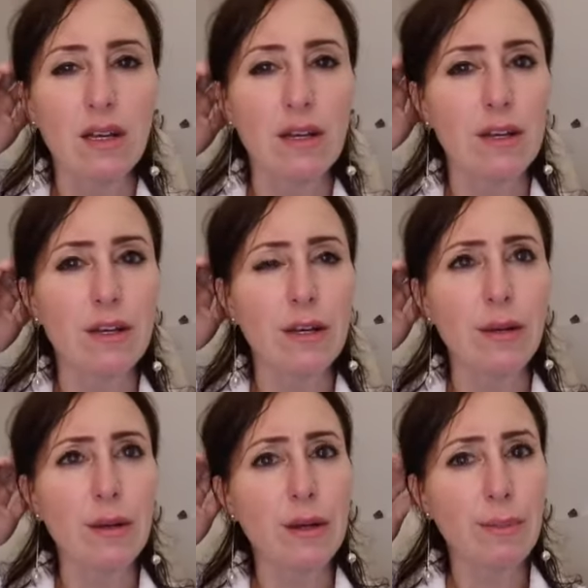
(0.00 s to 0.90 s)

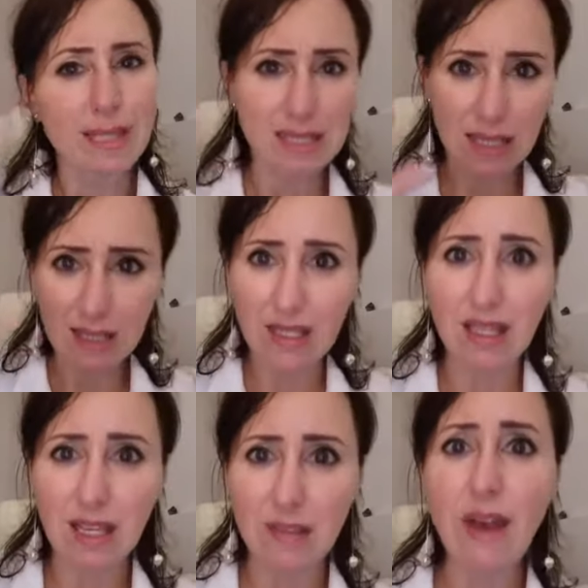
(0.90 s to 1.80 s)
eh, passare
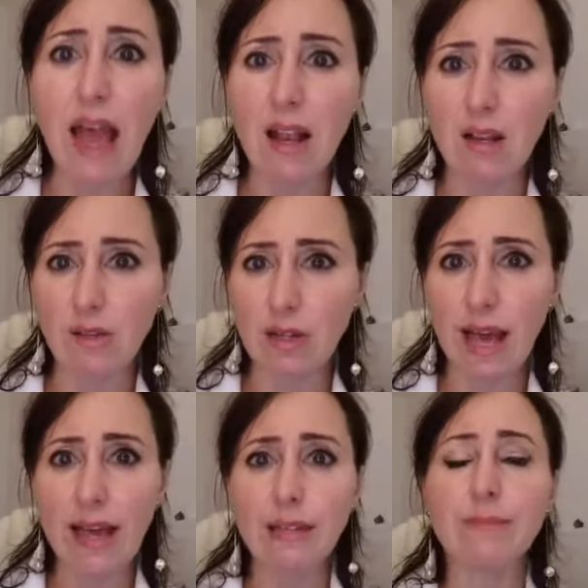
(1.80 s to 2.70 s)
di livello,
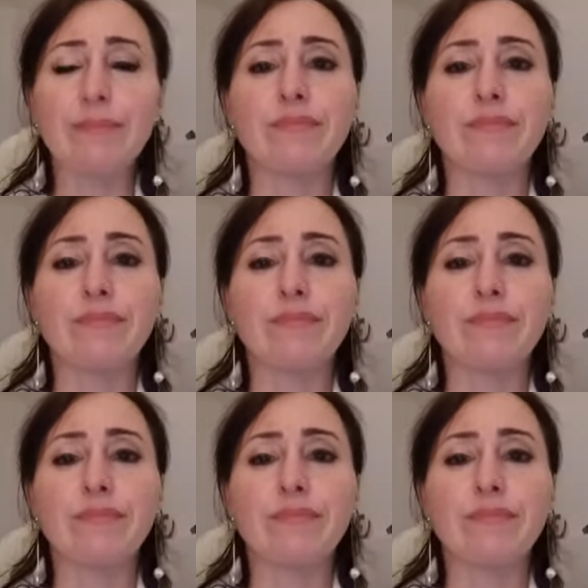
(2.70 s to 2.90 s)
ok?